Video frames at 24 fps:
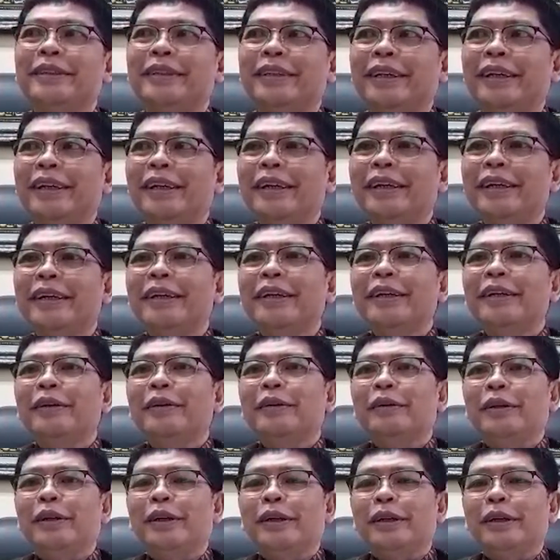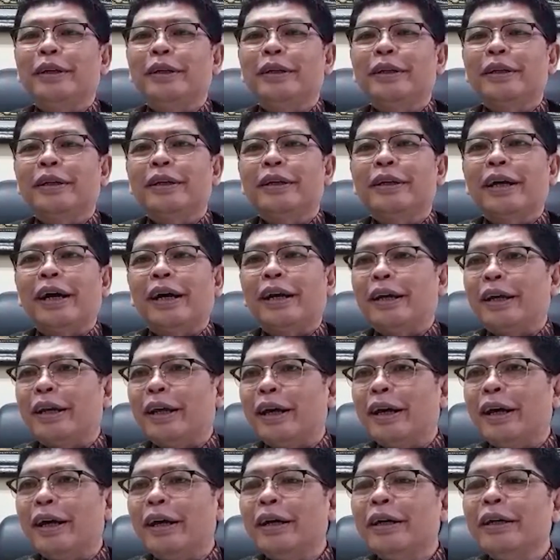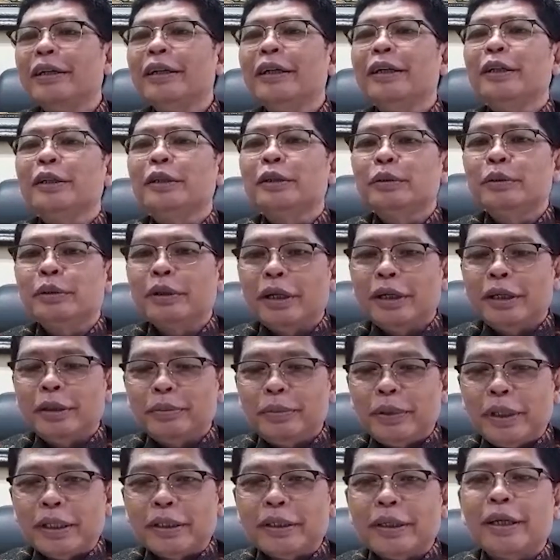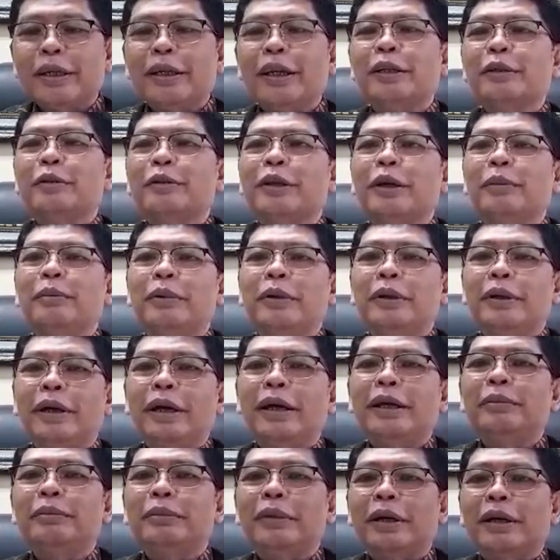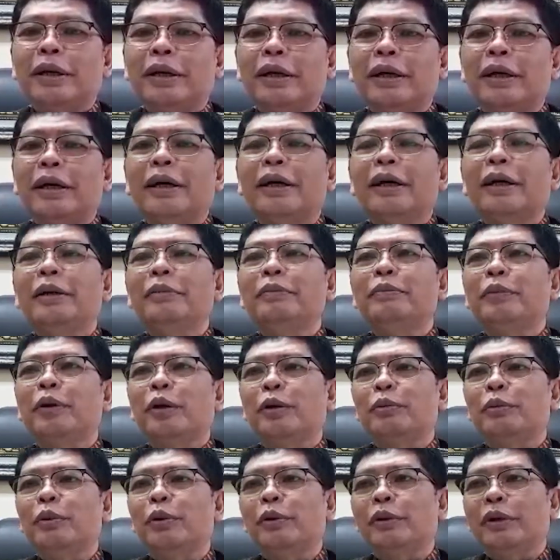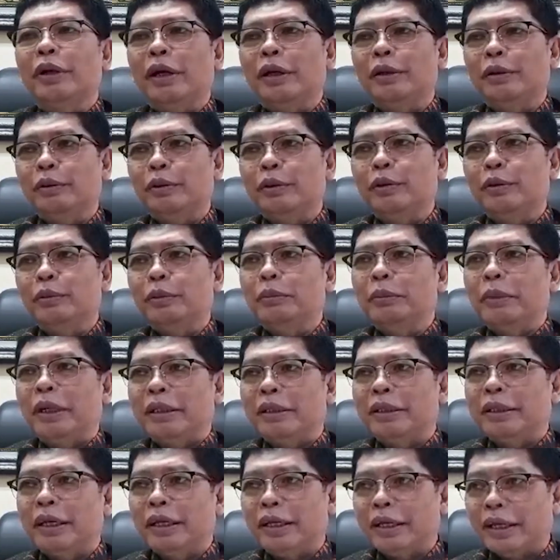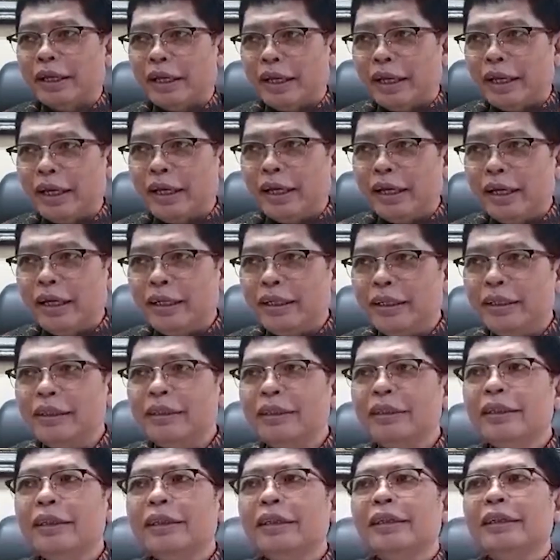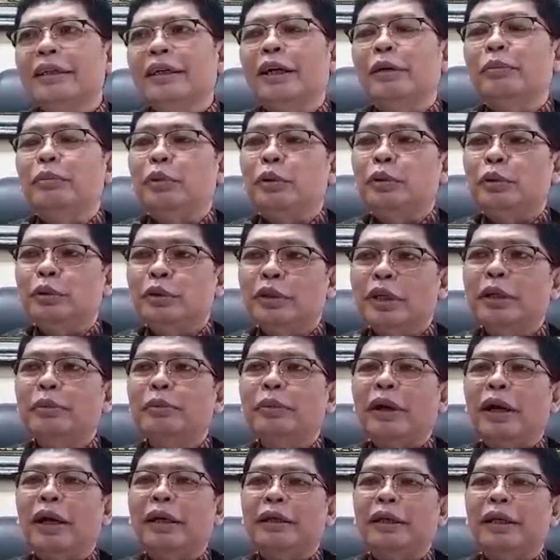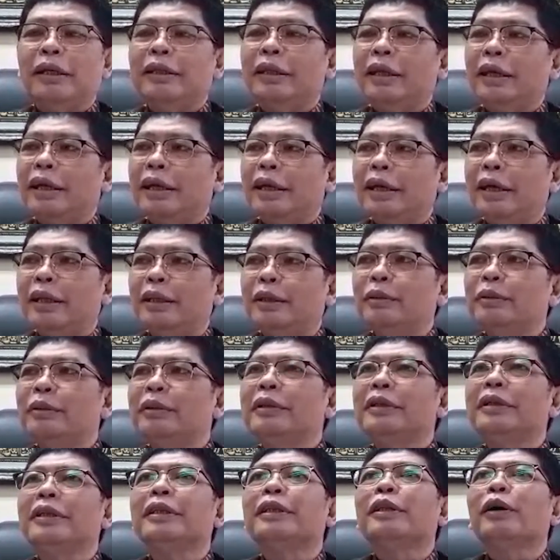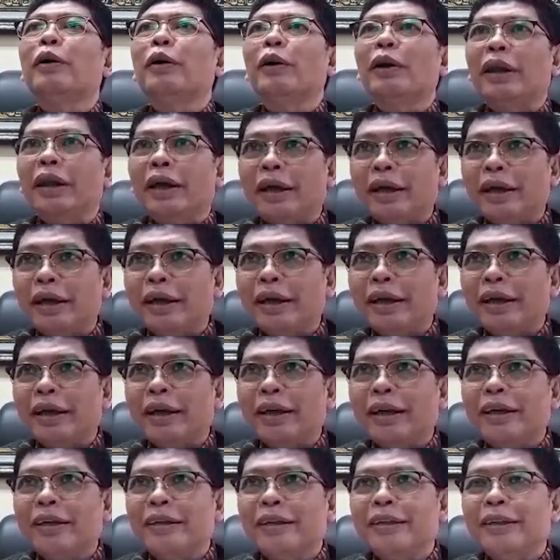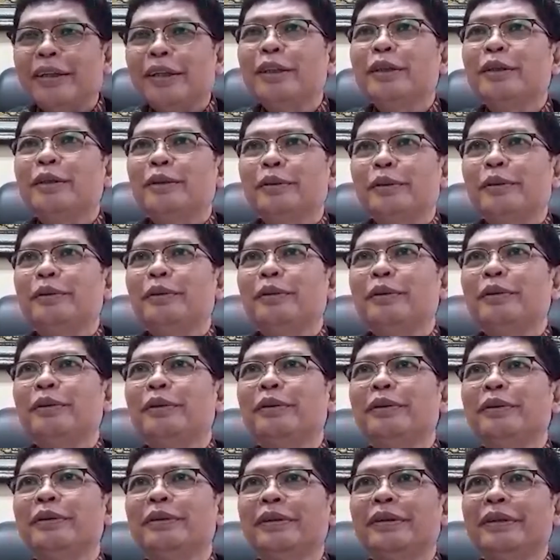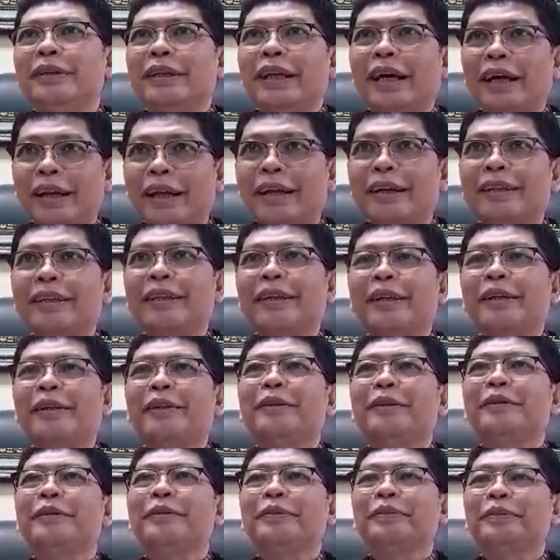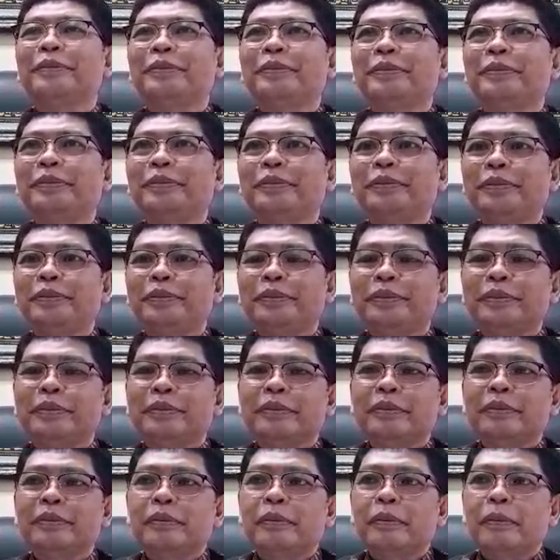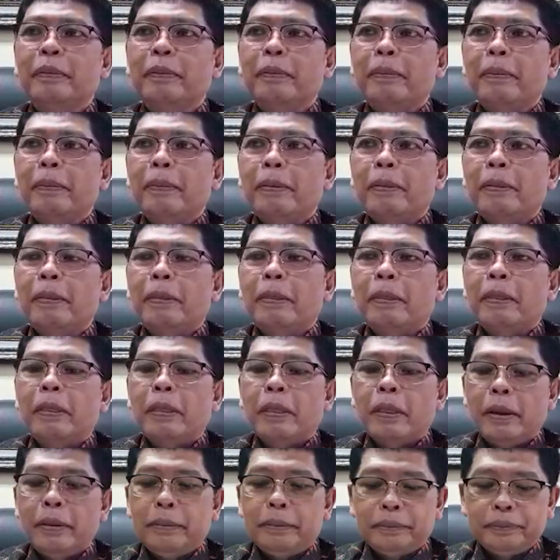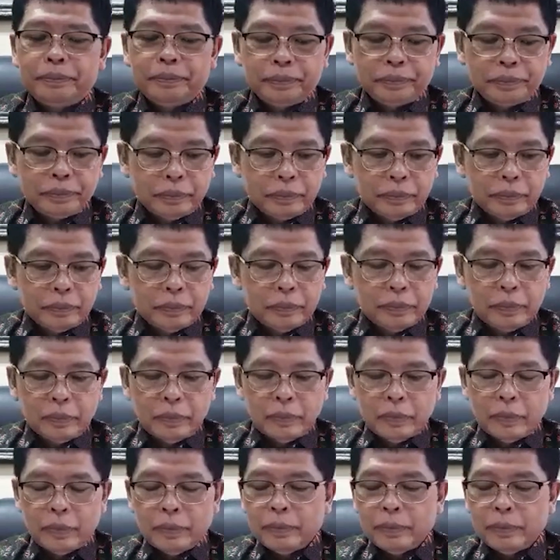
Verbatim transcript: Ya, oleh karena sudah diperiksa dan sudah benar maka permohonan untuk membatalkan e, putusan pengadilan niaga itu ditolak. Itu nalarnya. Untuk kedepannya Pak, nama si geprek itu sendiri ini